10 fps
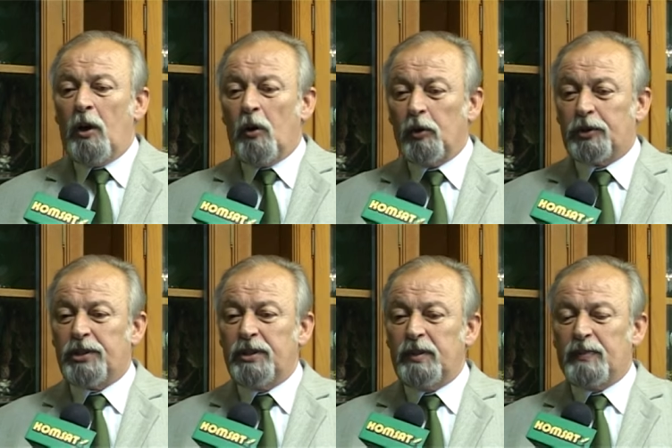od
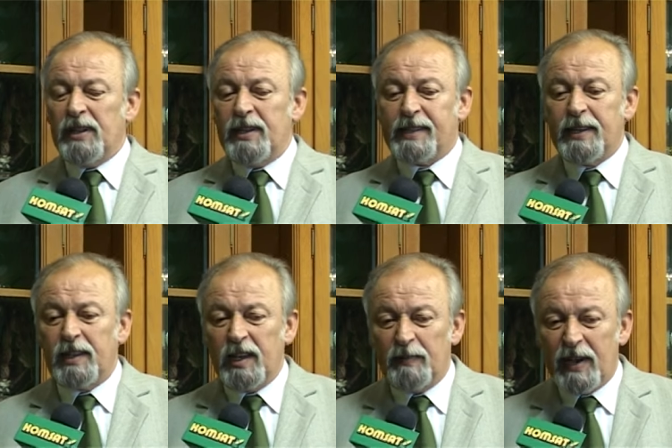pani
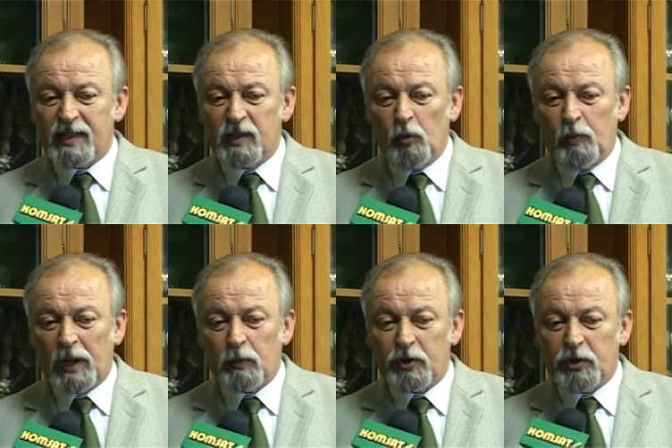syndyk masy
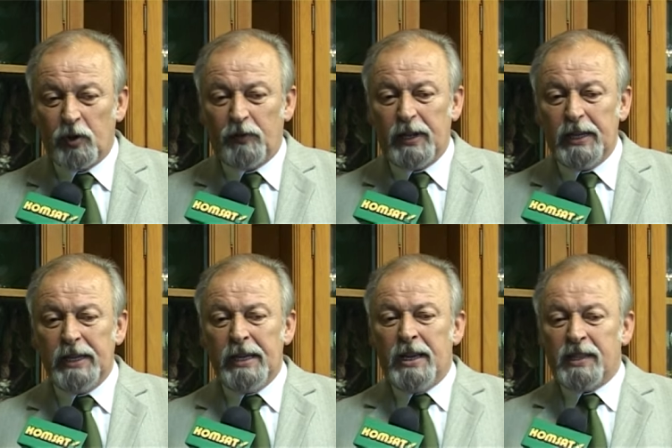upadłościowej,
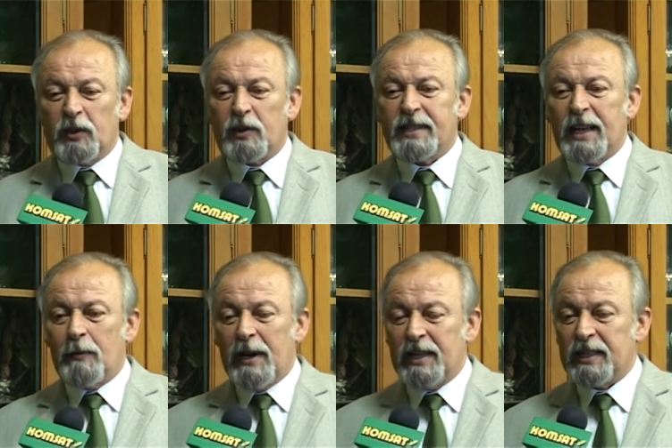
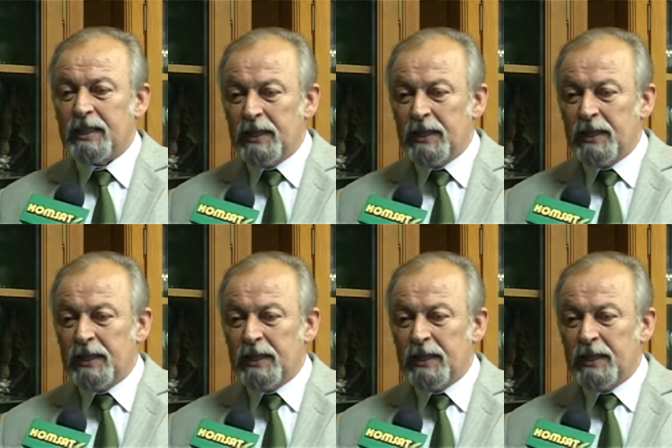została